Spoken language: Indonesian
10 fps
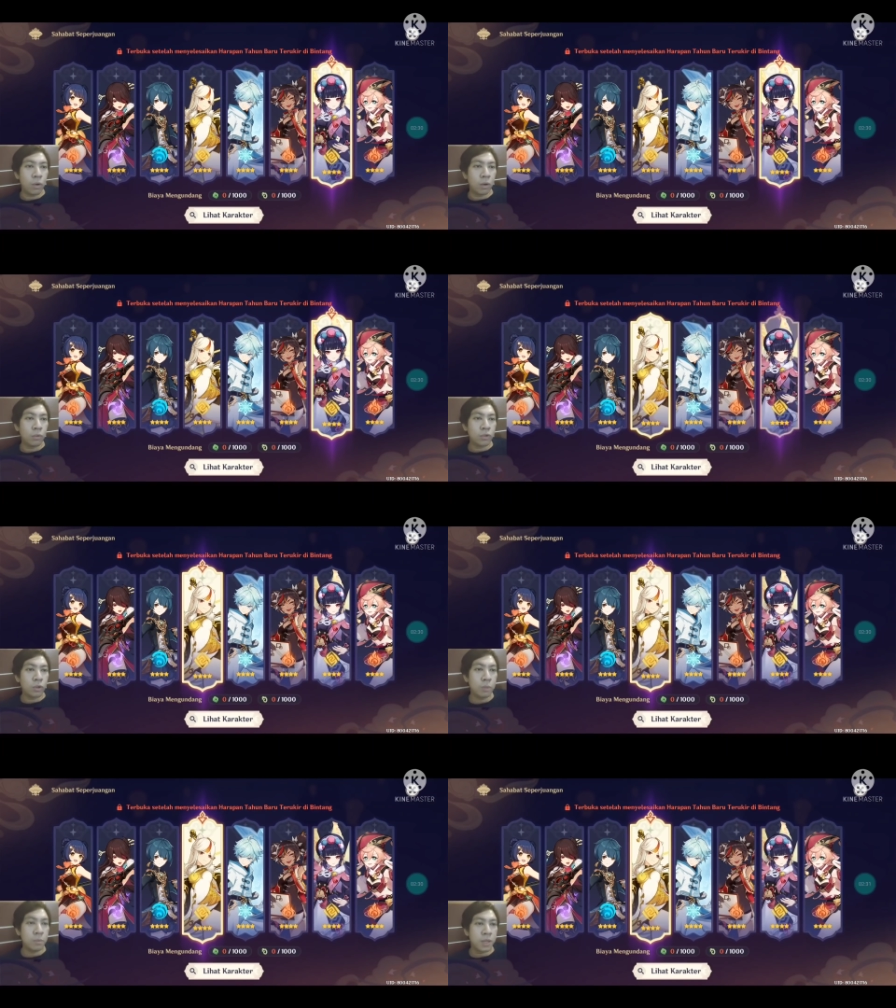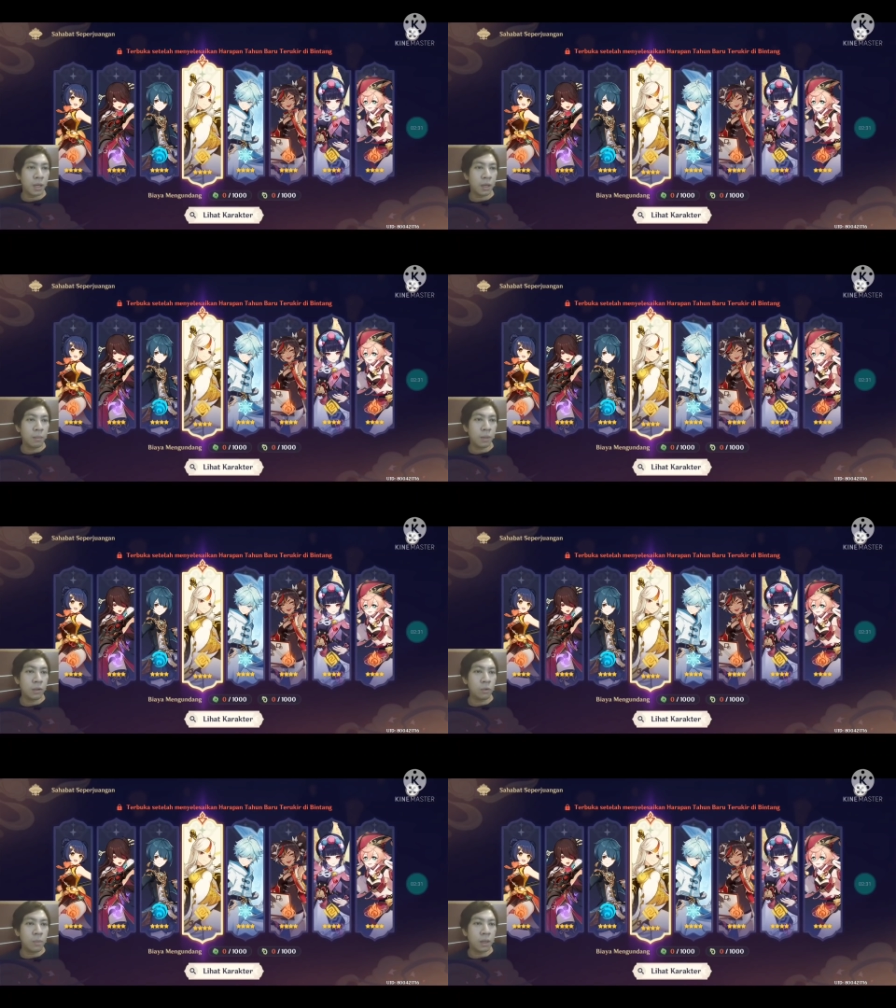Ningguang gue juga belum C6
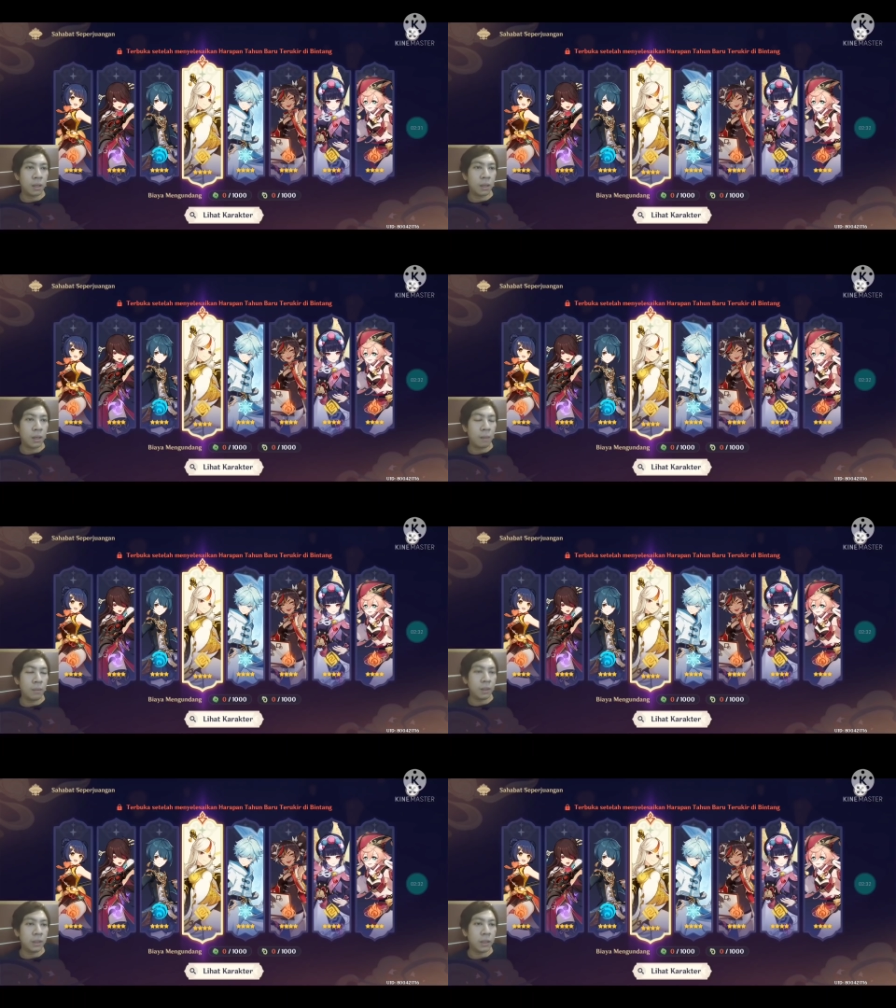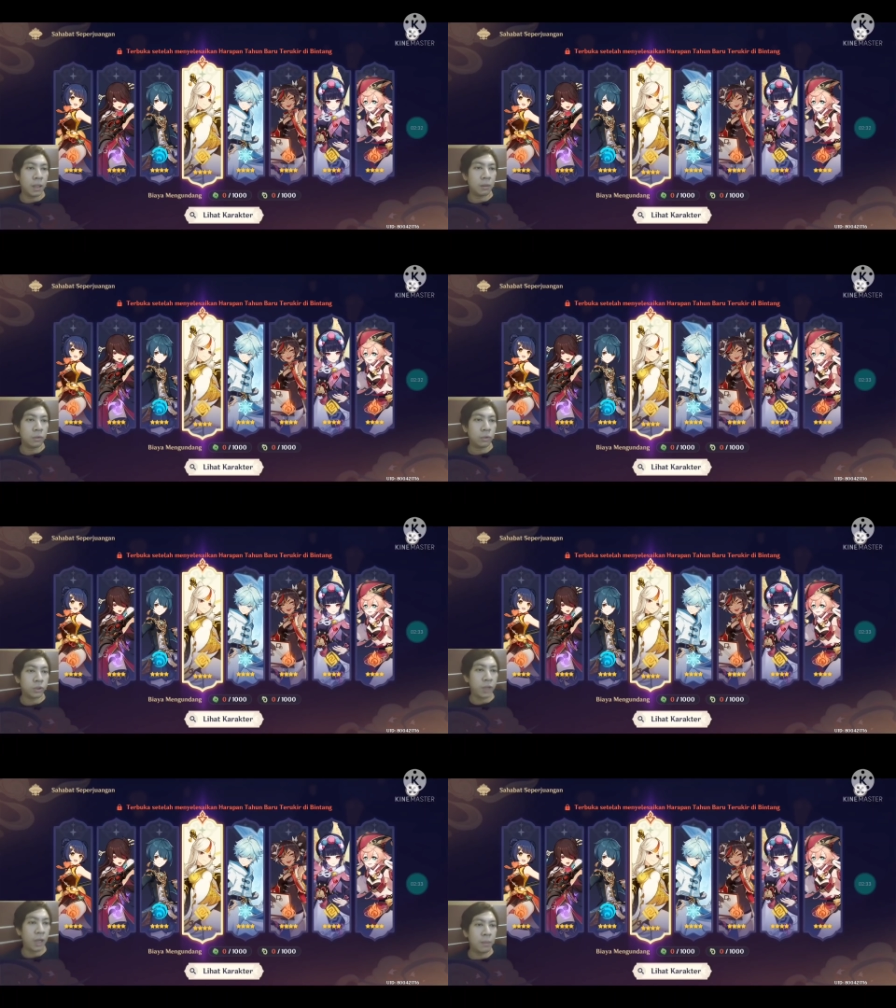kayaknya gue bakal ambil ini deh
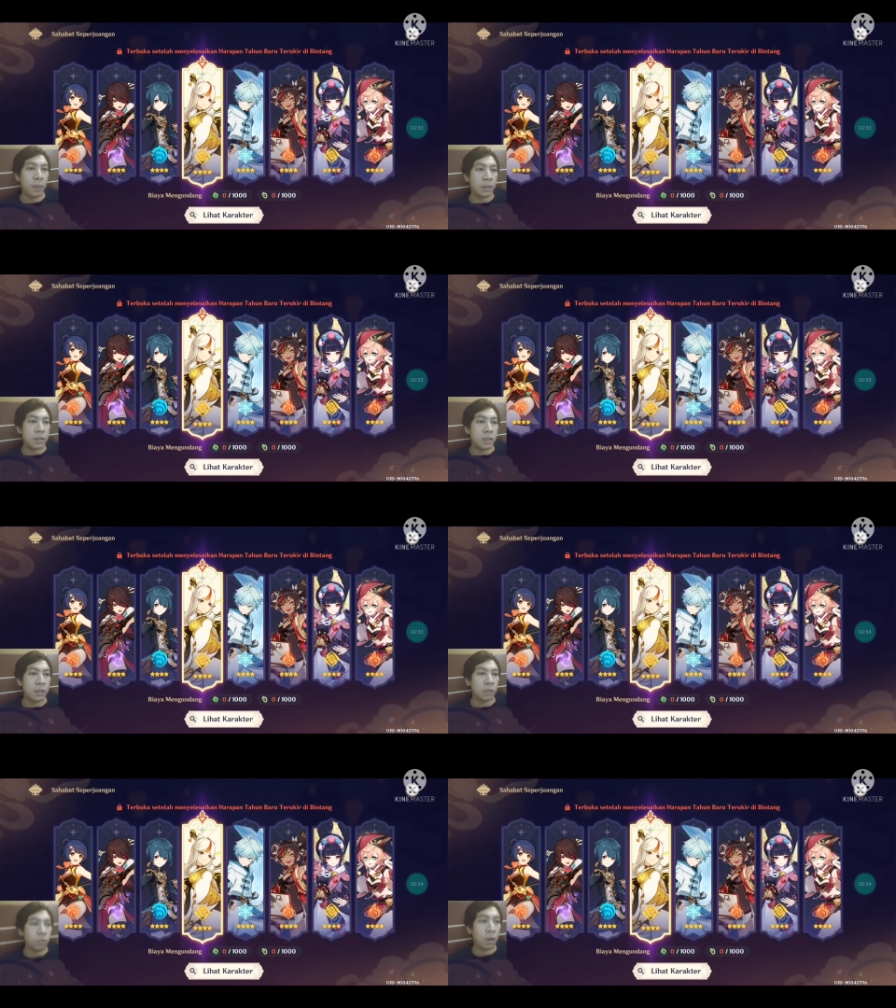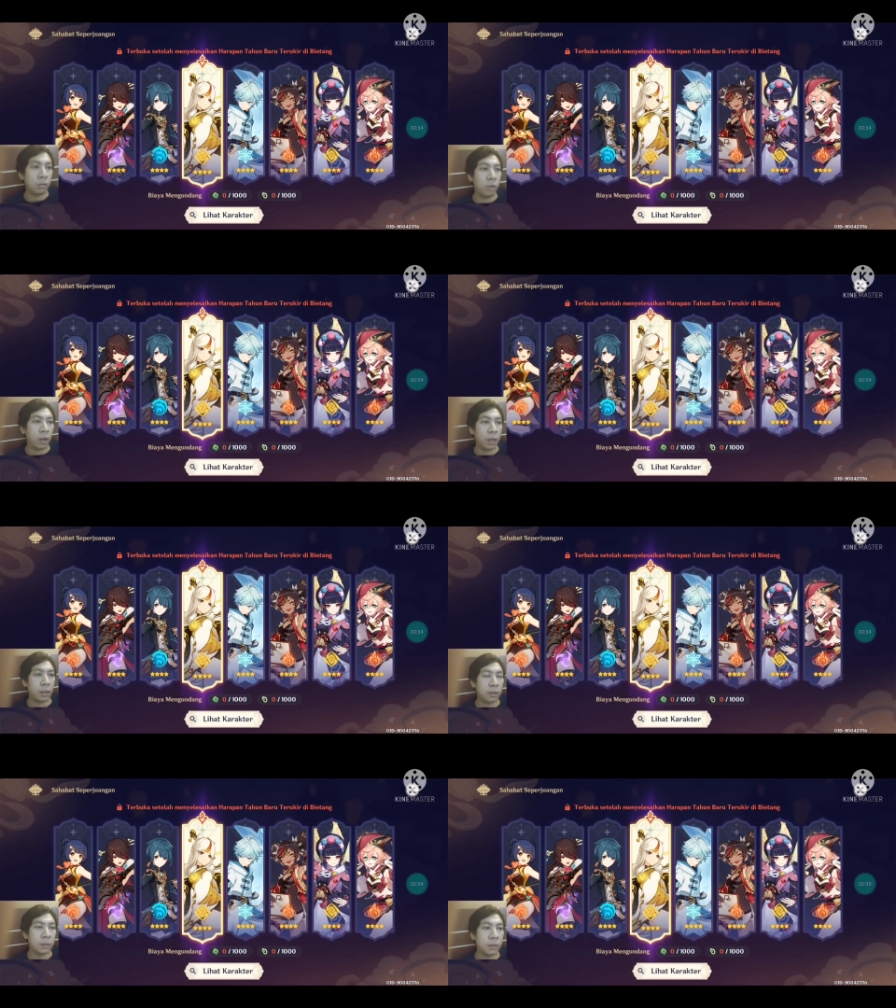untuk C5NC Ningguang gue
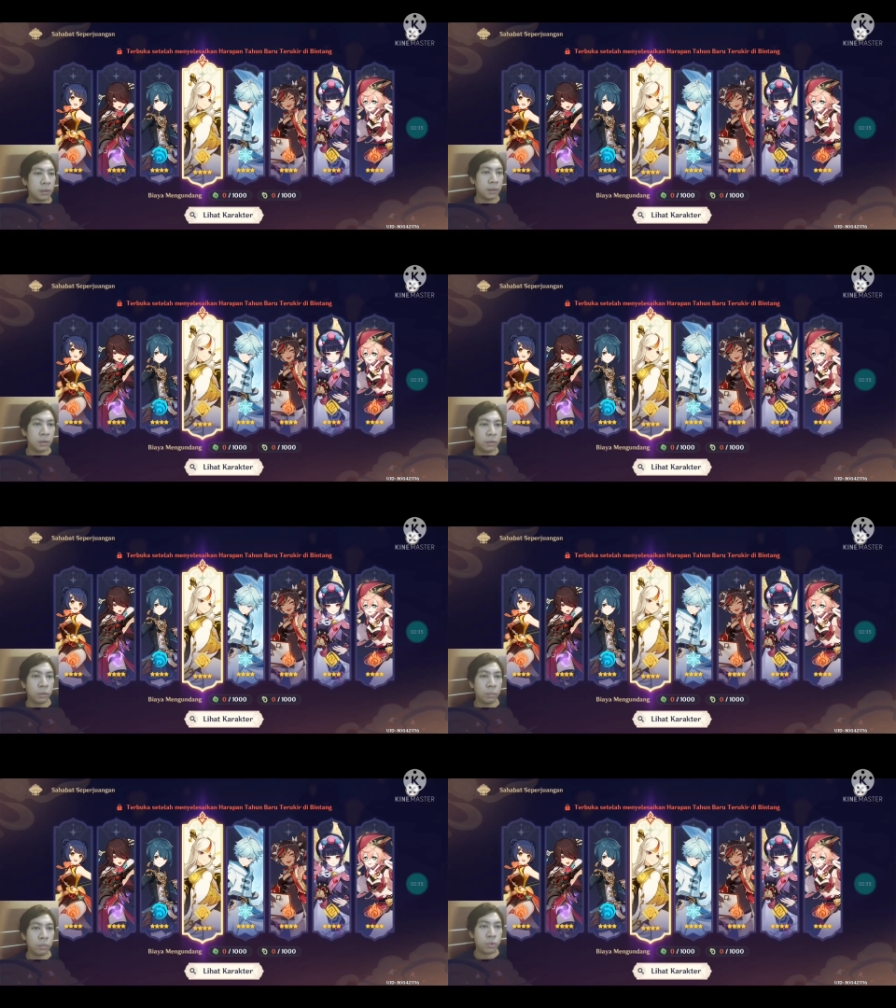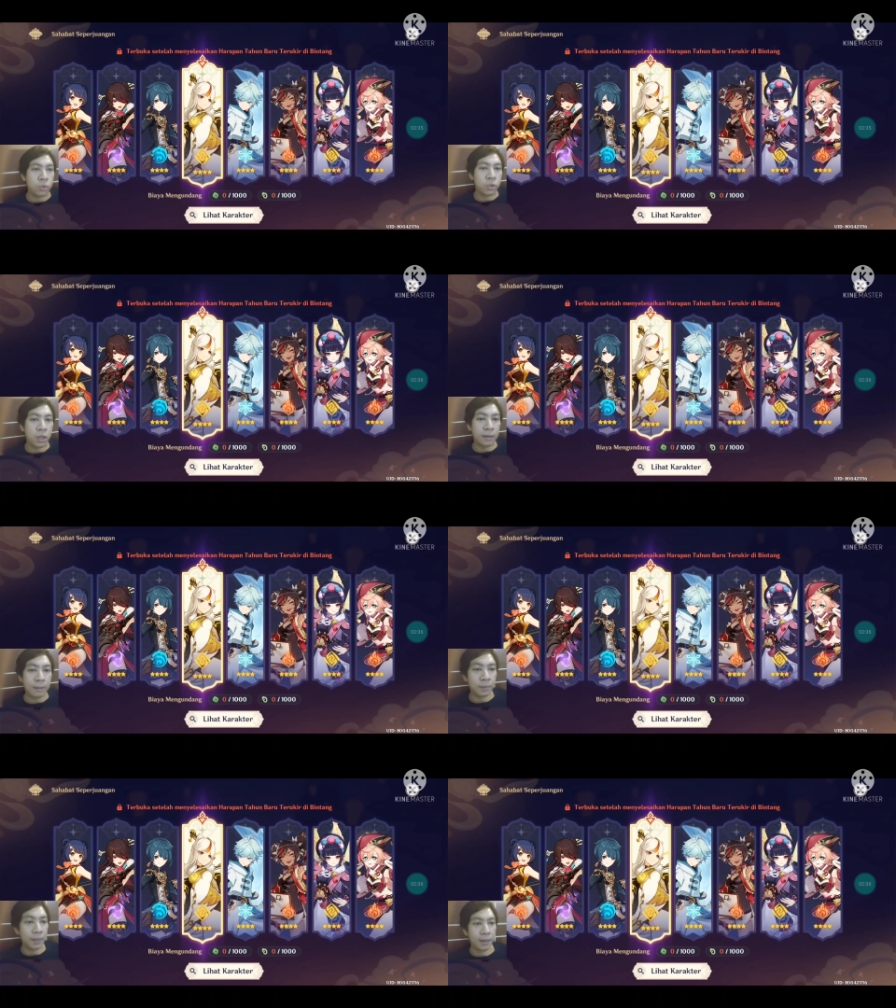ya untuk menuju
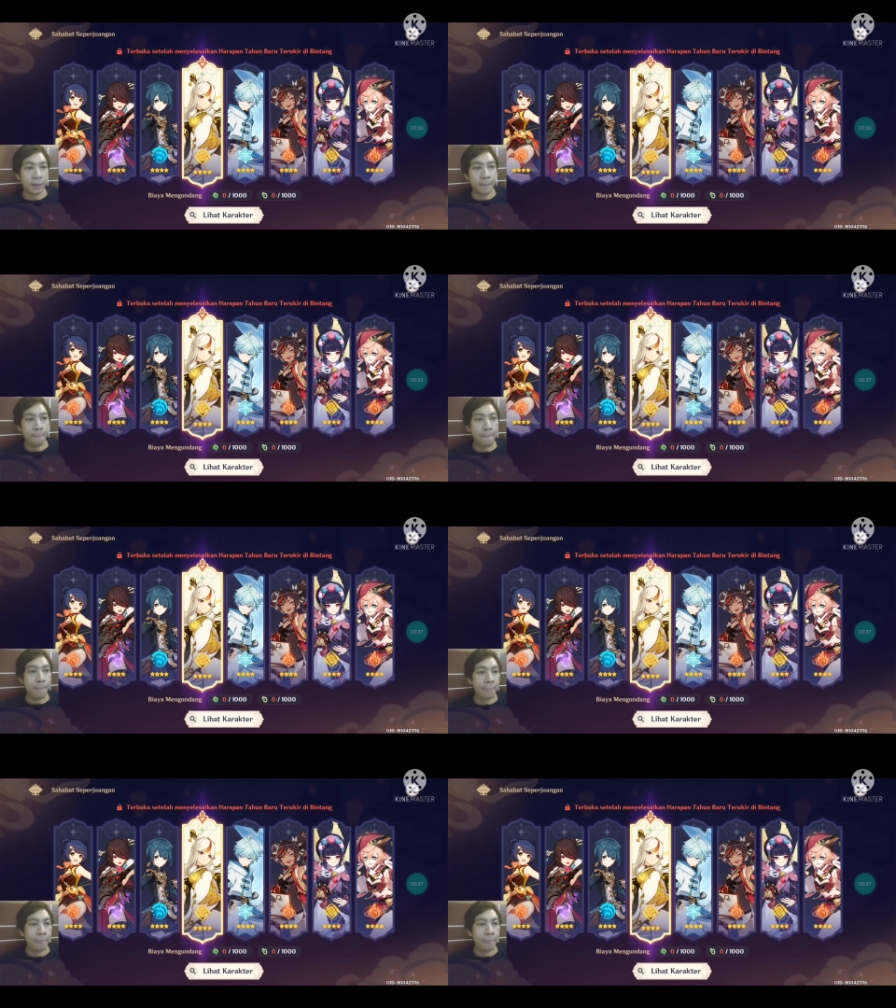C6 ntar